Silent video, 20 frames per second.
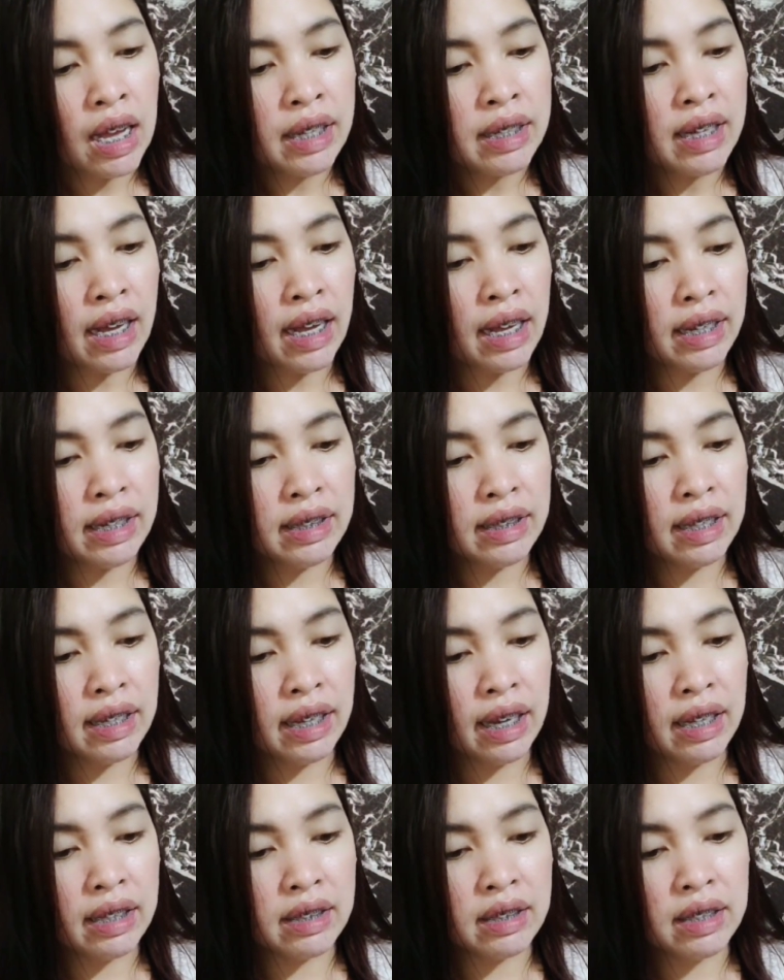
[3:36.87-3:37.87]

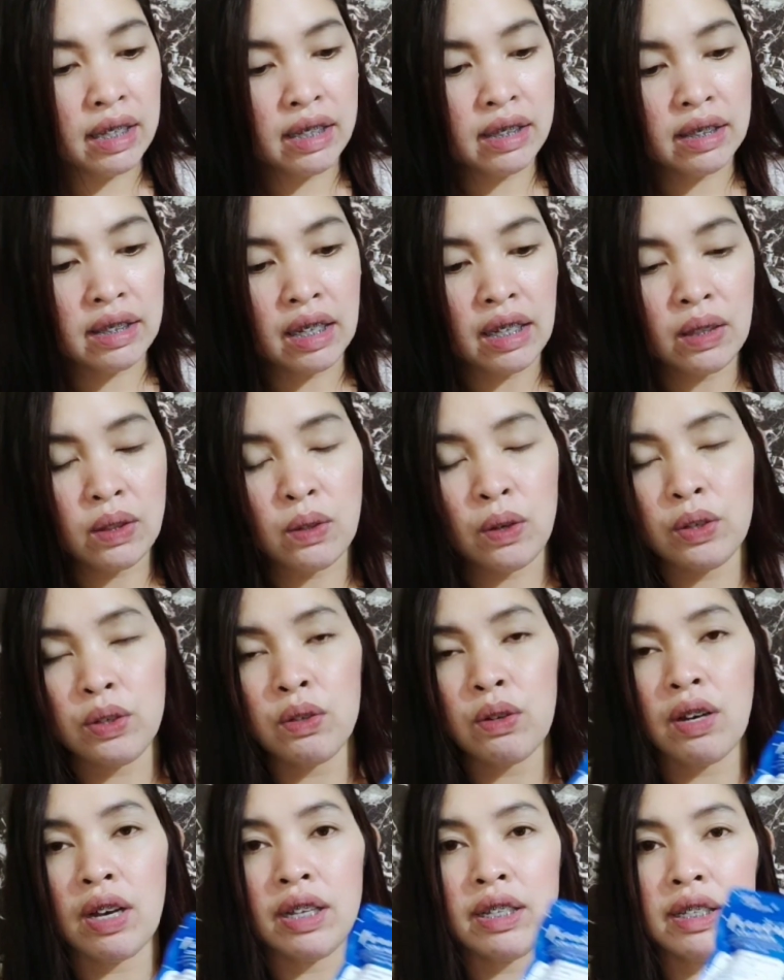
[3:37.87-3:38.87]
Naka-indicate din dito
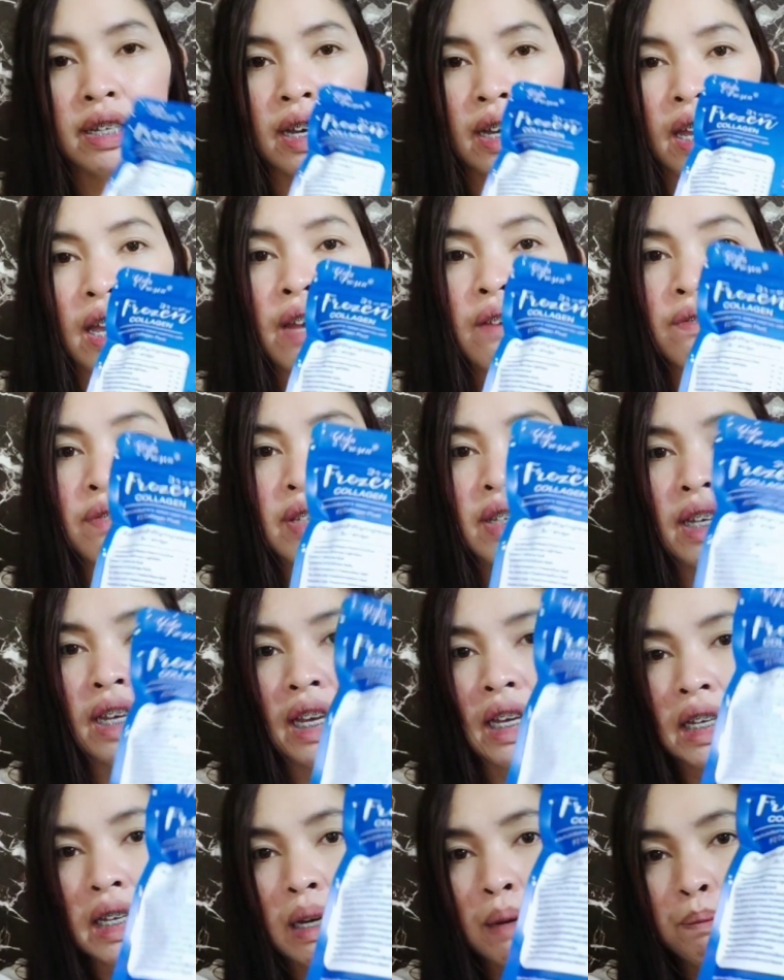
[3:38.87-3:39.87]
yung kanyang
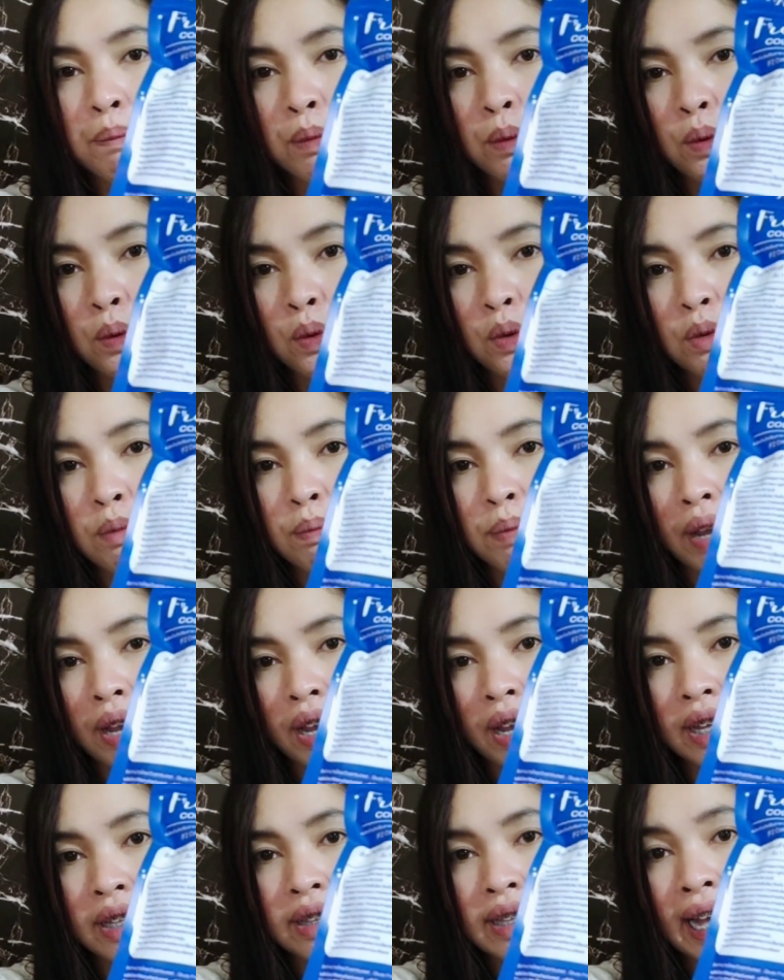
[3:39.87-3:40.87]
FDA approved
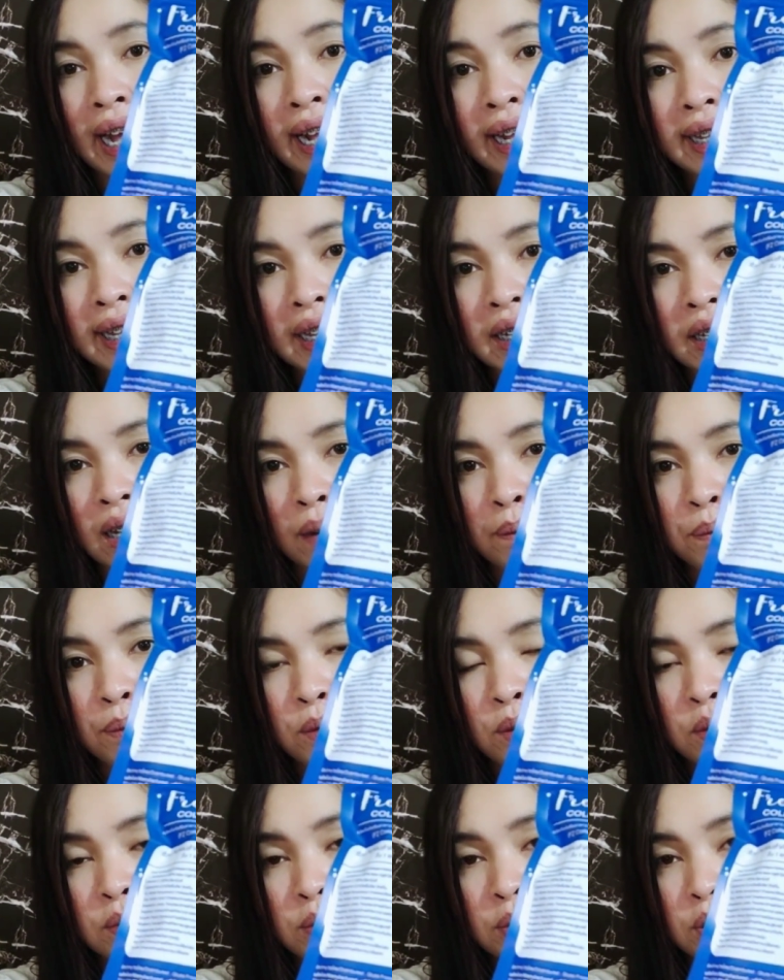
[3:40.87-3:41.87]
and halal
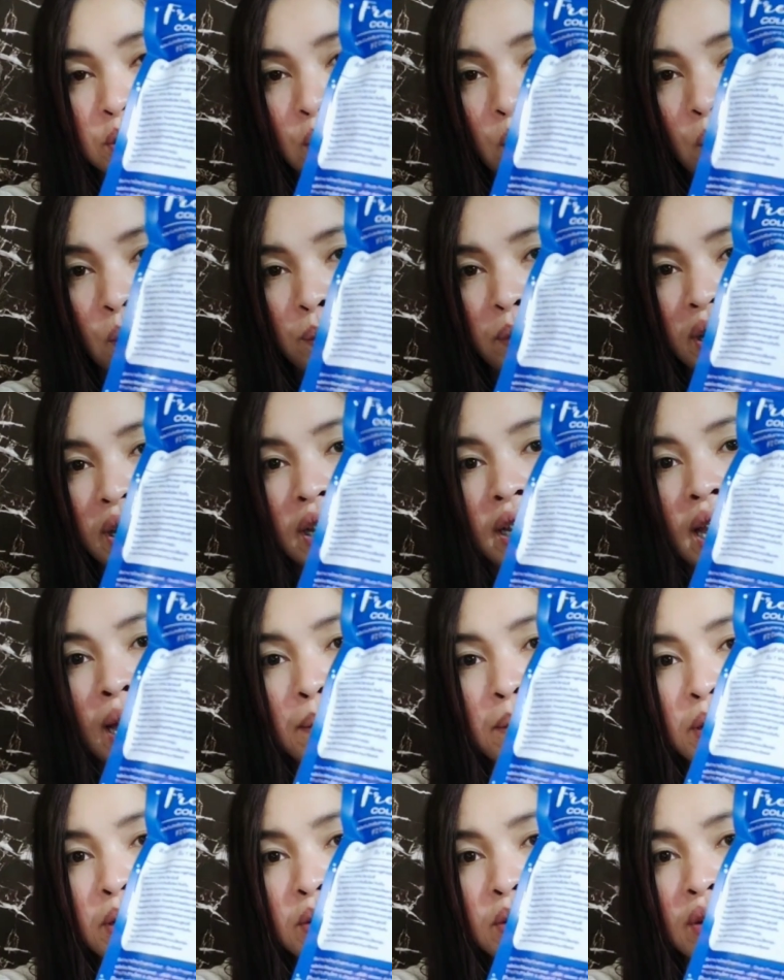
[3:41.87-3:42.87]
approved. So,
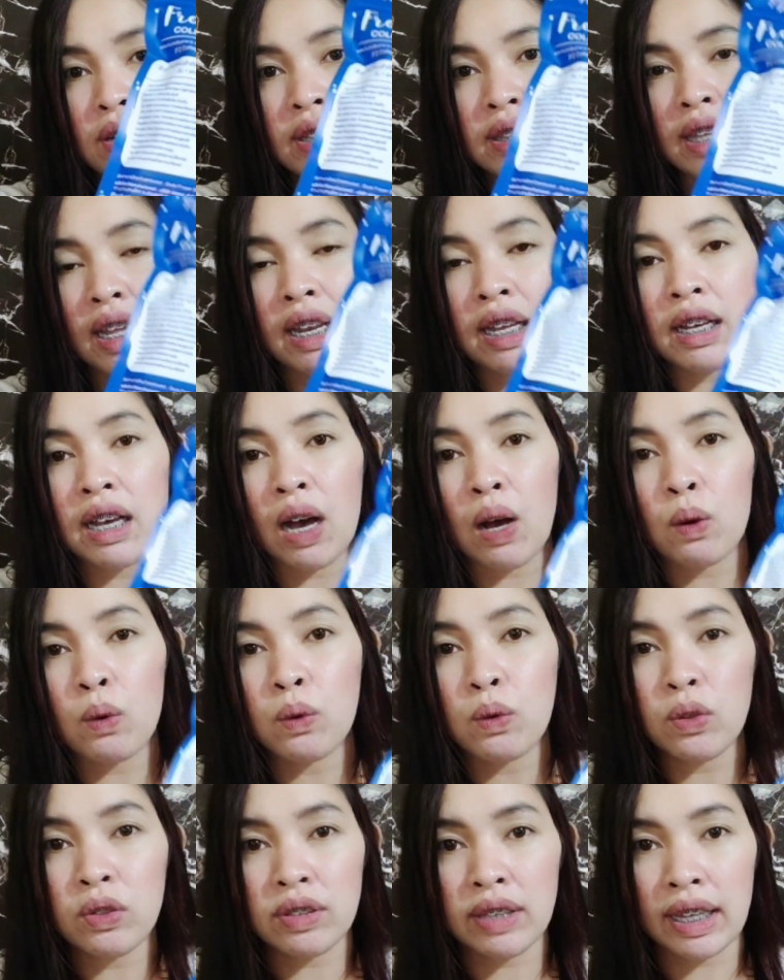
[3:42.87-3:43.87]
malalaman nyo rin talaga
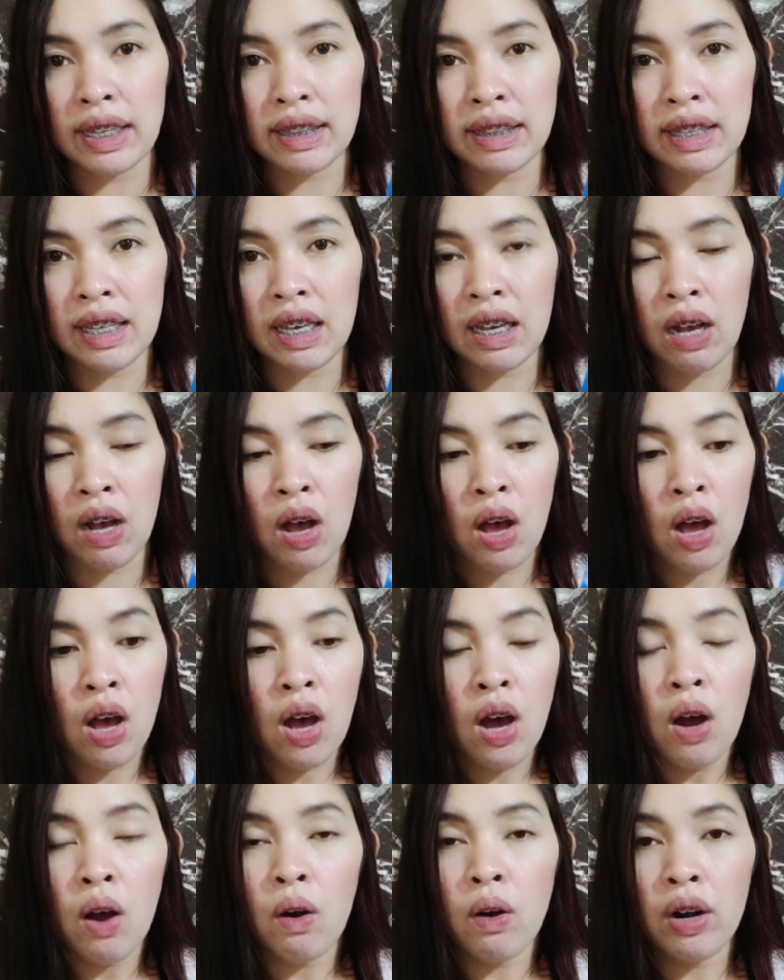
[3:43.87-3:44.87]
kung authentic
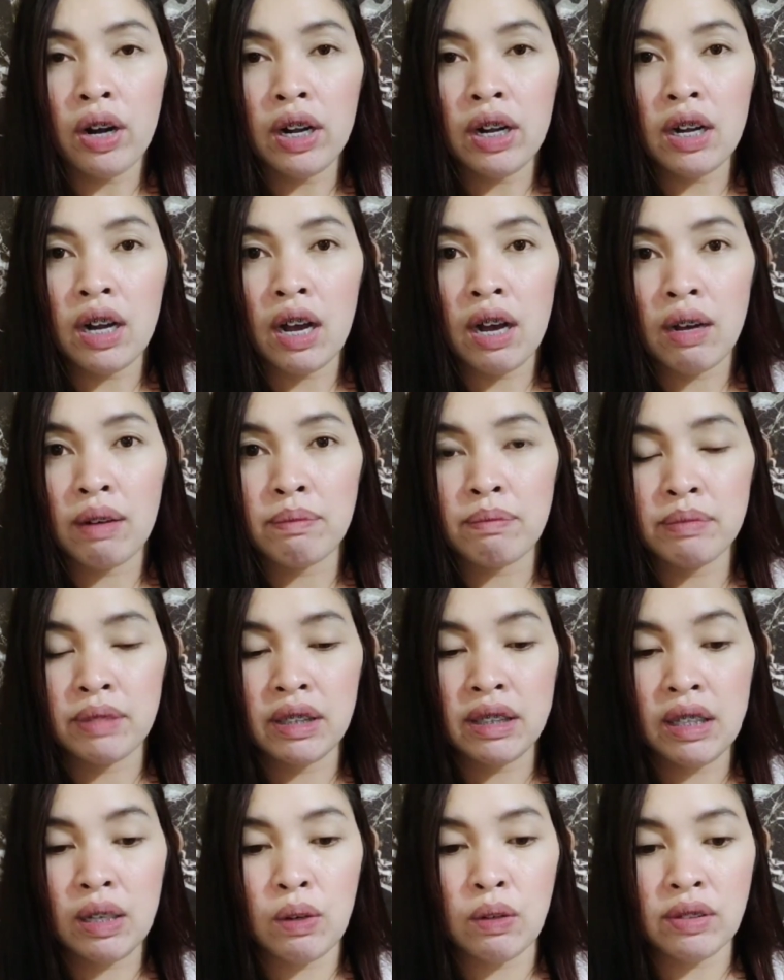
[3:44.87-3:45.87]
or um,
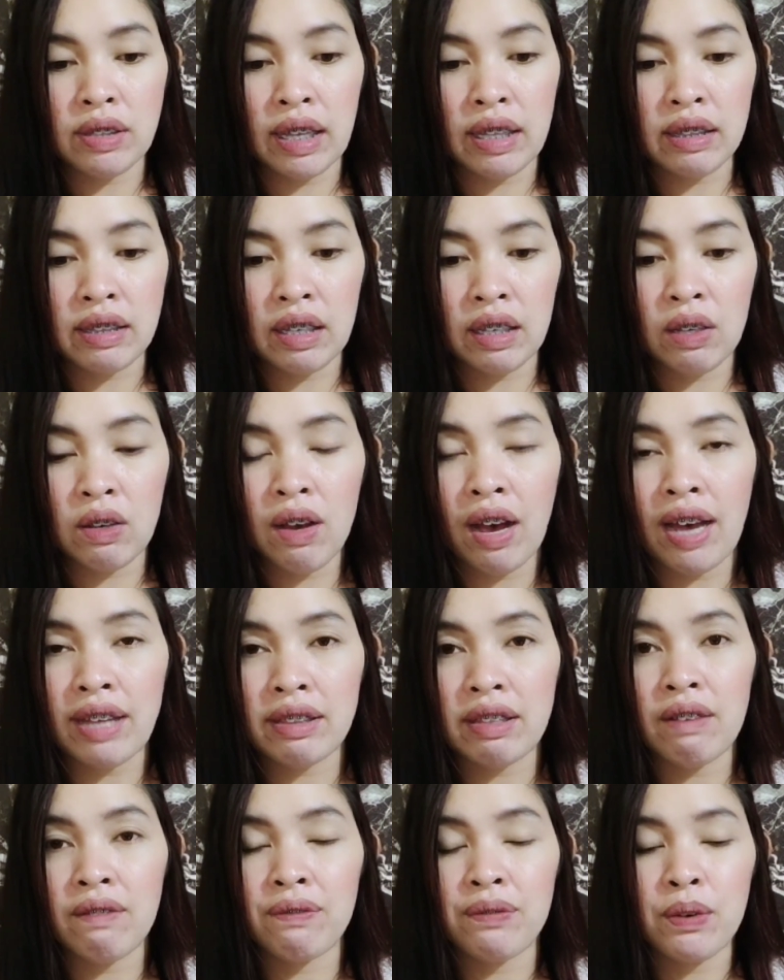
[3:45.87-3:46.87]
hindi authentic yung
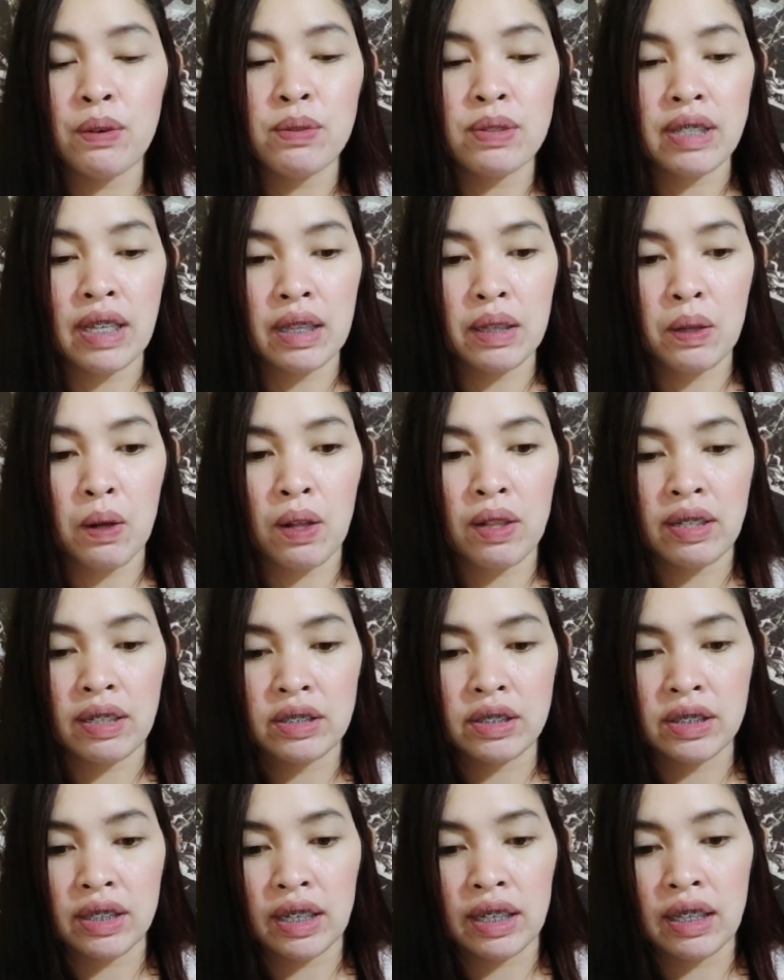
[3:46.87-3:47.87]
ating frozen
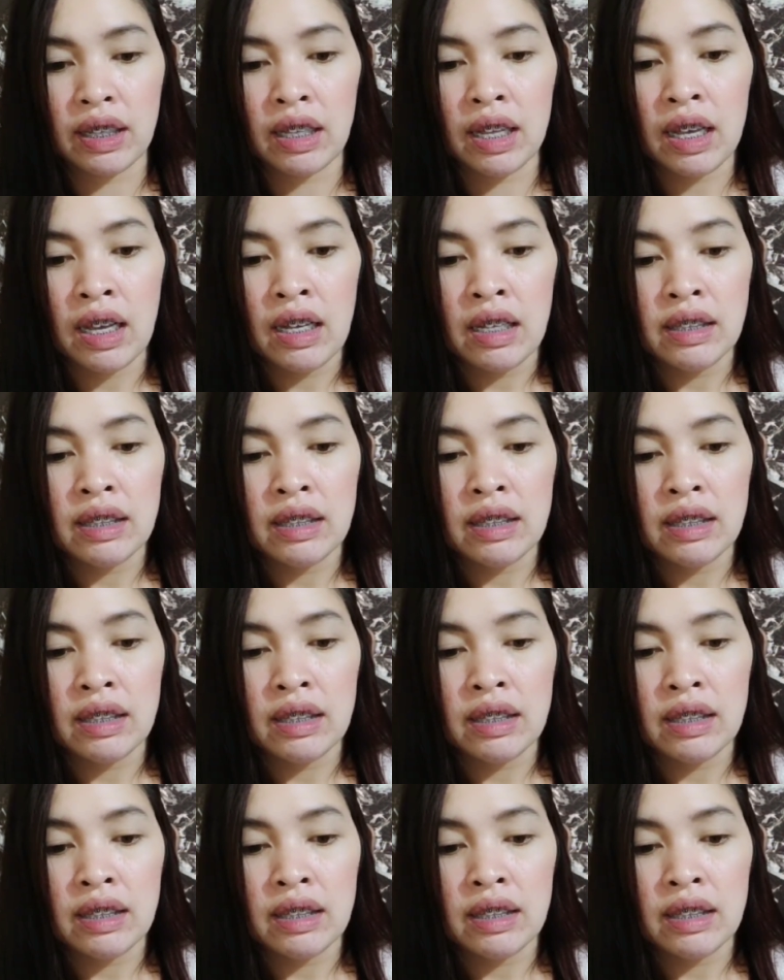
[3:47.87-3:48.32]
collagen.